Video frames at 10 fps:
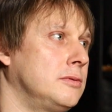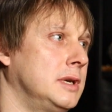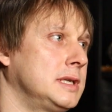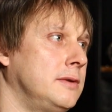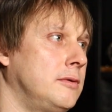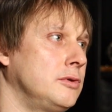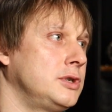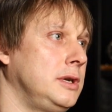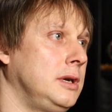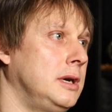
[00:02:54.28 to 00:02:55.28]
У нас на
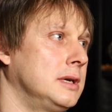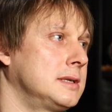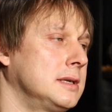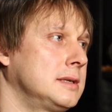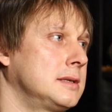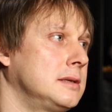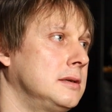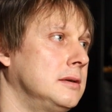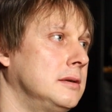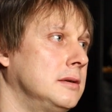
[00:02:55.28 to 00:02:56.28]
вооружении ГСС
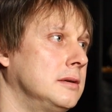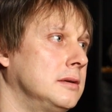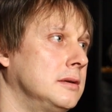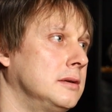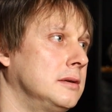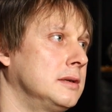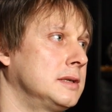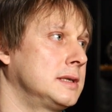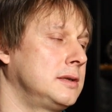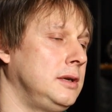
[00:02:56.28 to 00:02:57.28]
э,
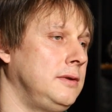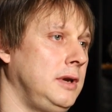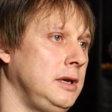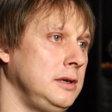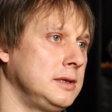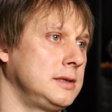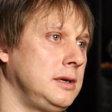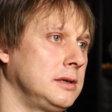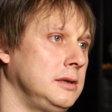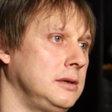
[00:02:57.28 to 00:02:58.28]
состоит две единицы
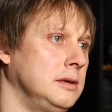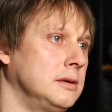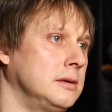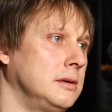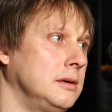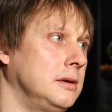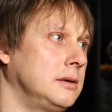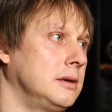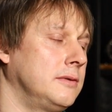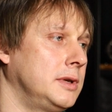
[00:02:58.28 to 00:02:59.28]
техники.
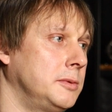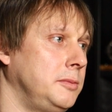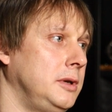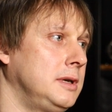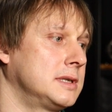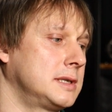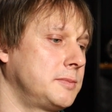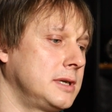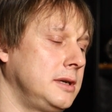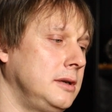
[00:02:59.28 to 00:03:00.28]
Это автомобиль
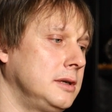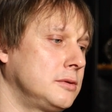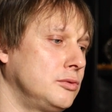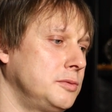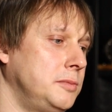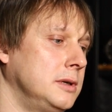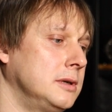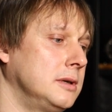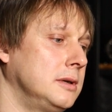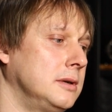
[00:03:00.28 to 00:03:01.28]
газоспасательной службы
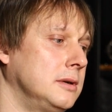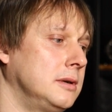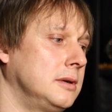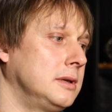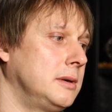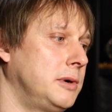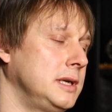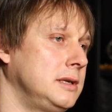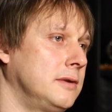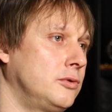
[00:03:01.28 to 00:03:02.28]
э, на
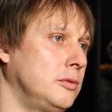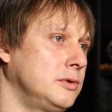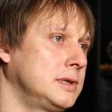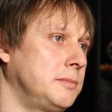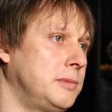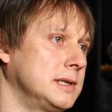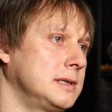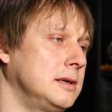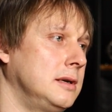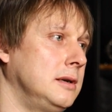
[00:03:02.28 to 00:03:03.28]
базе автобуса
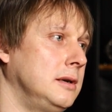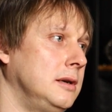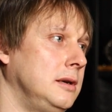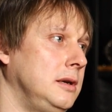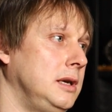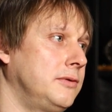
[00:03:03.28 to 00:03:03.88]
«ПАС» и